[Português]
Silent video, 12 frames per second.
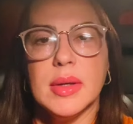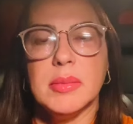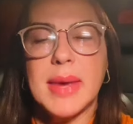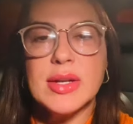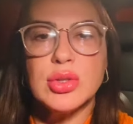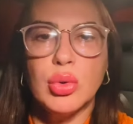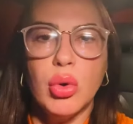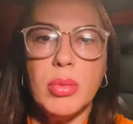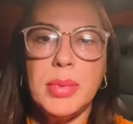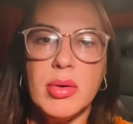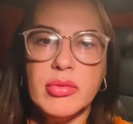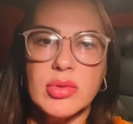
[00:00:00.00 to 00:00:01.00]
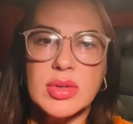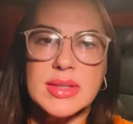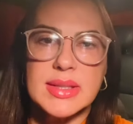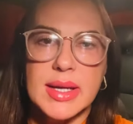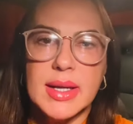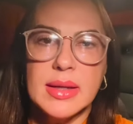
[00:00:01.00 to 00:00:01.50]
Mas culpam
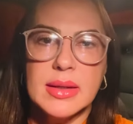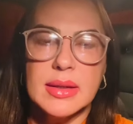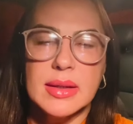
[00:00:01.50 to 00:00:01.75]
você